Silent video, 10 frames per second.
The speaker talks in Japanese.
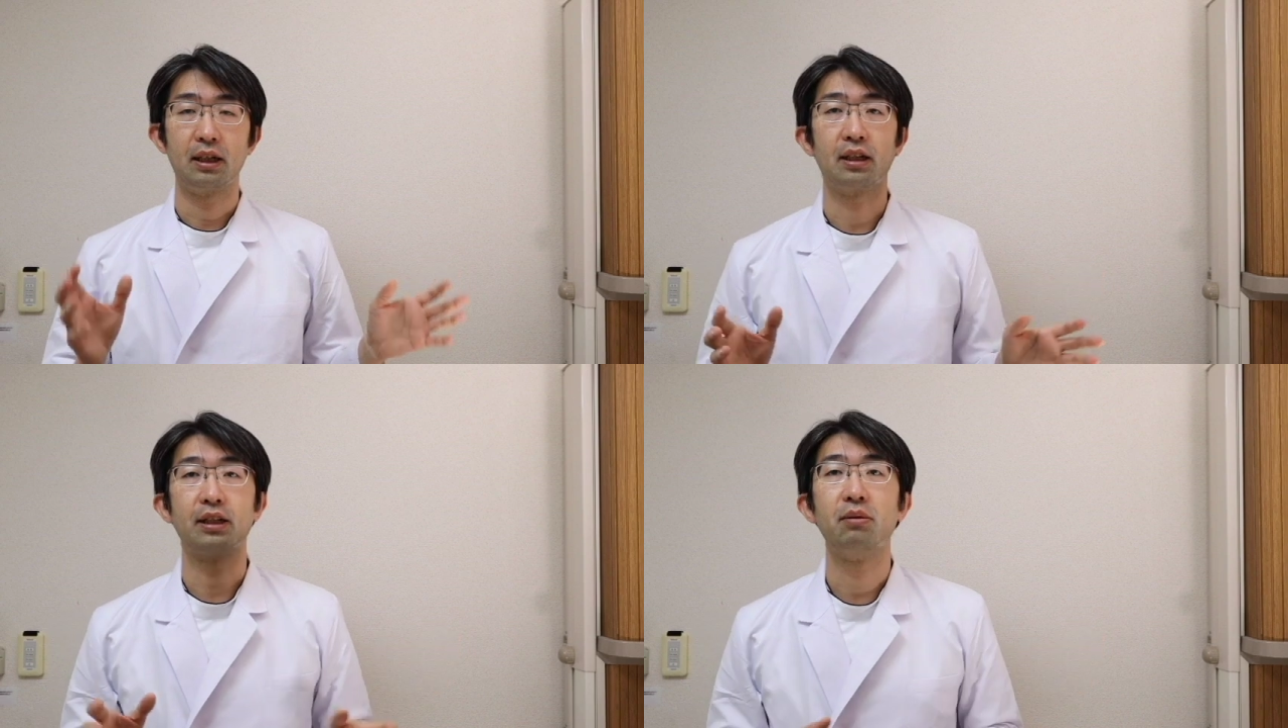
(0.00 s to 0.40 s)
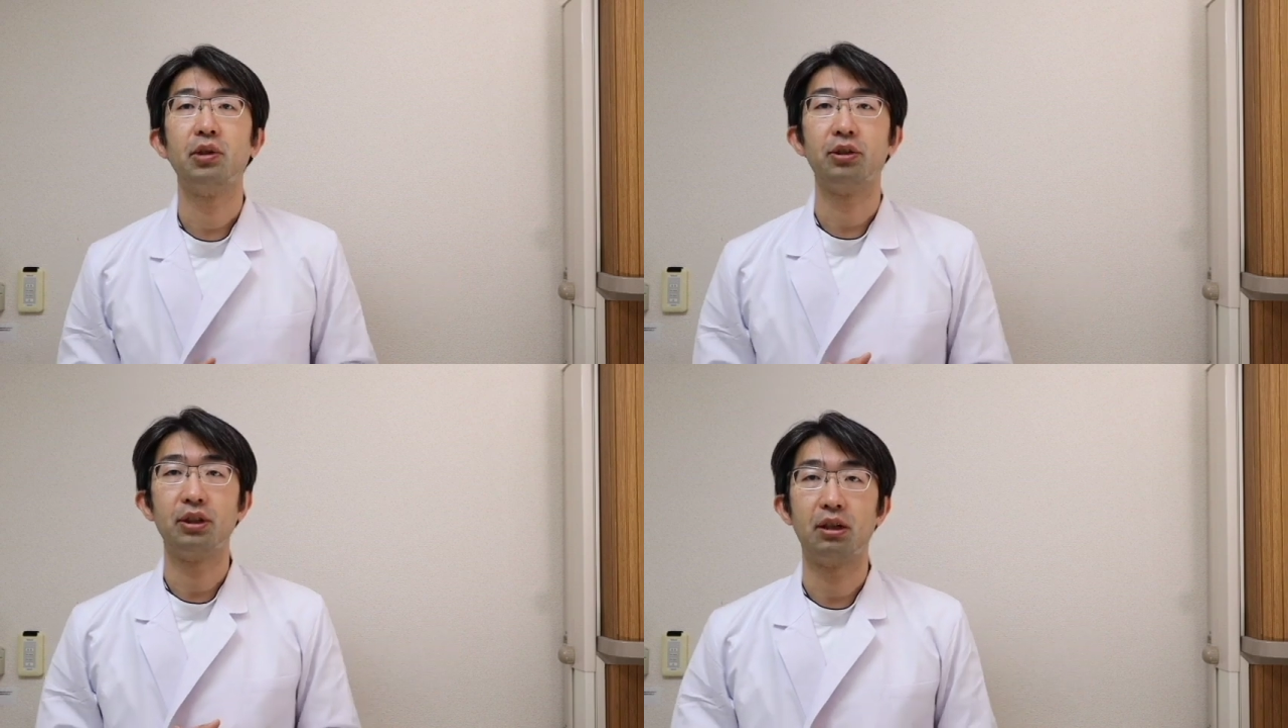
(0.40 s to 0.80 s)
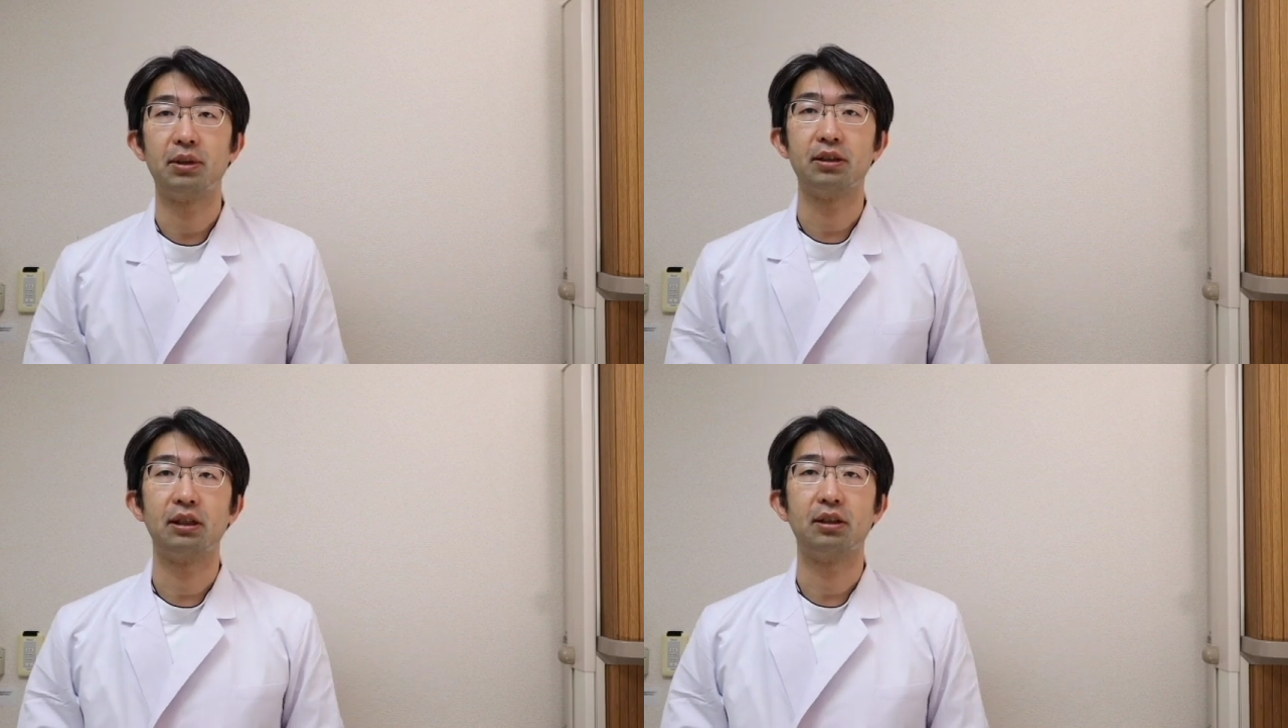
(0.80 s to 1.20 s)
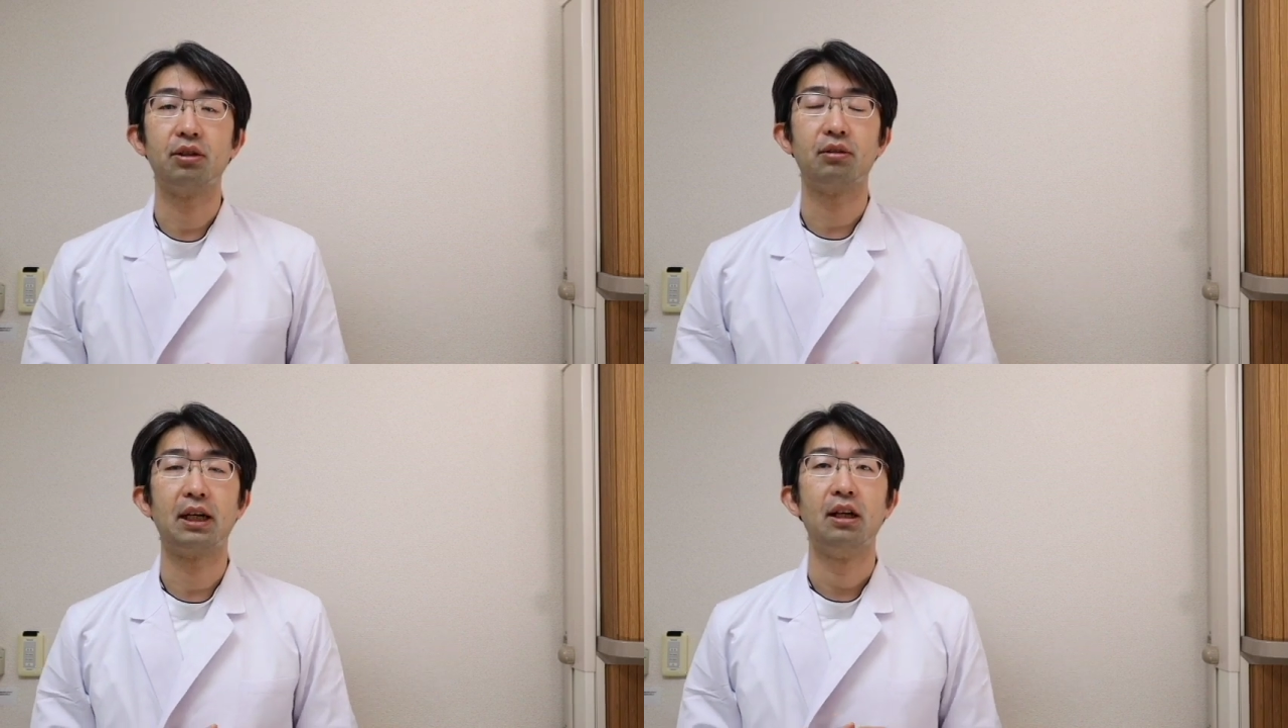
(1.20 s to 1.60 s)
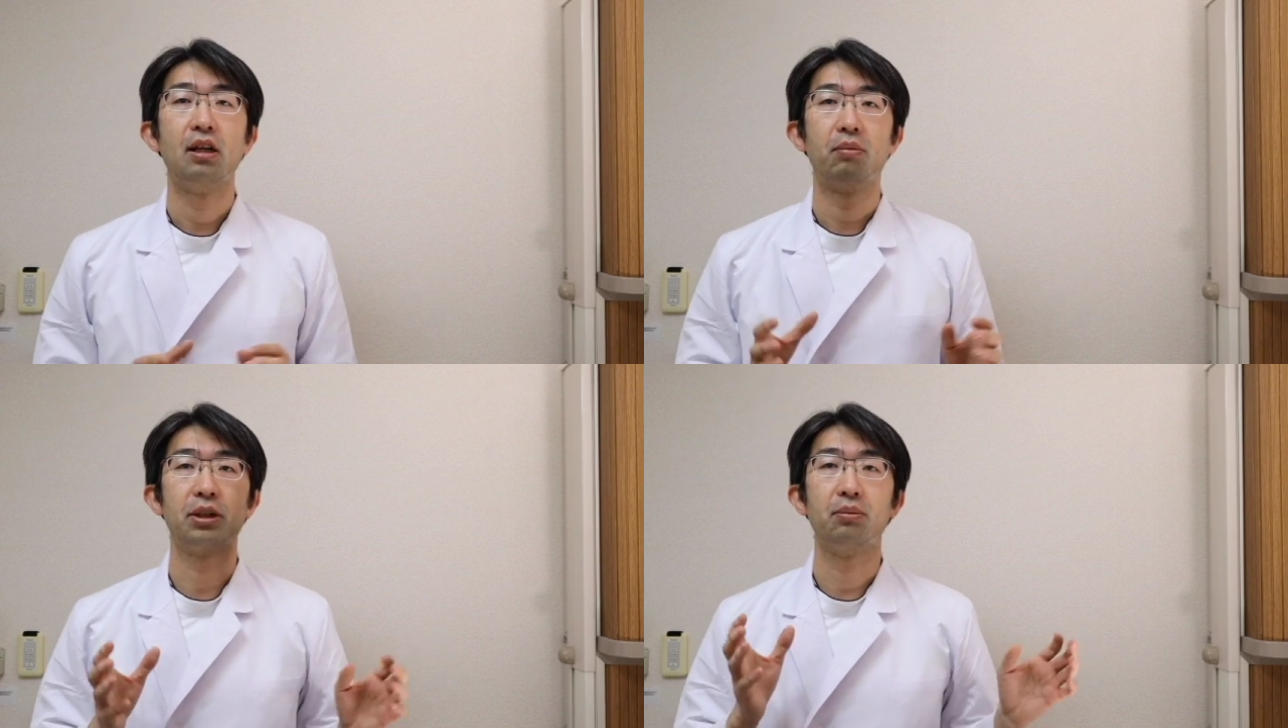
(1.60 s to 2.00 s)
眼科専門医の平松です。今日は
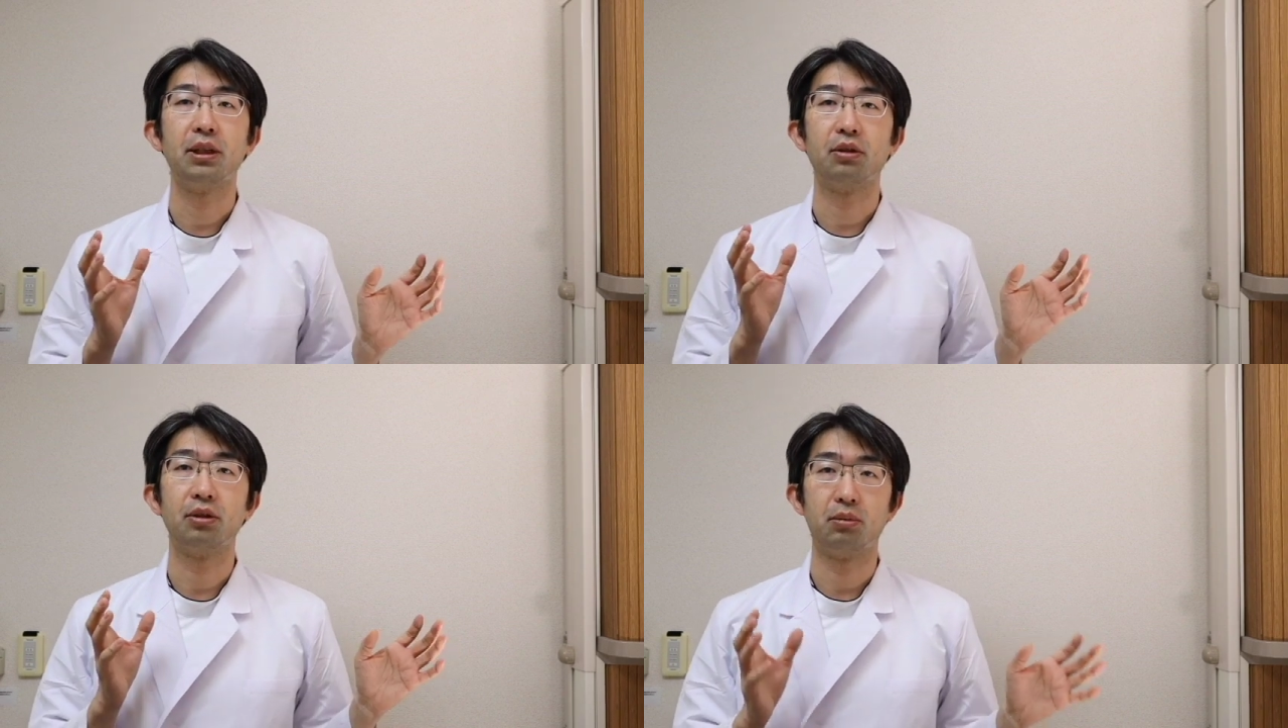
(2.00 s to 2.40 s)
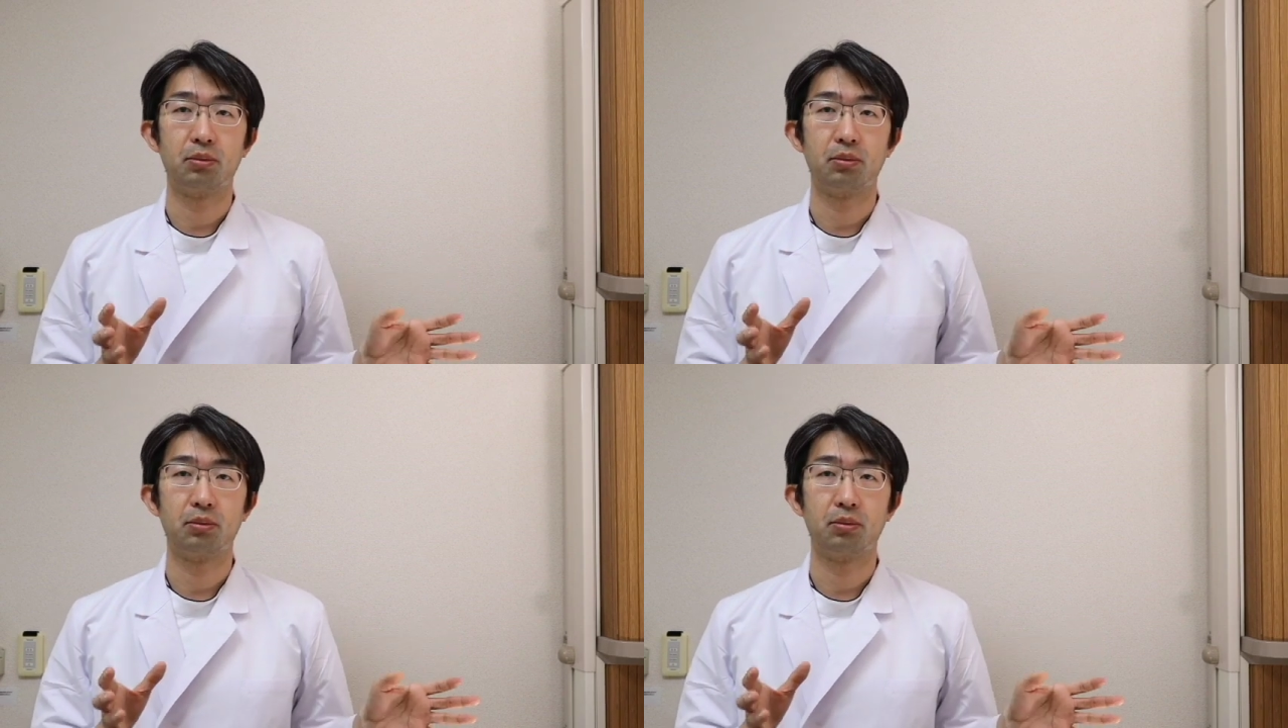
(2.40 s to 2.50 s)
バドミントンの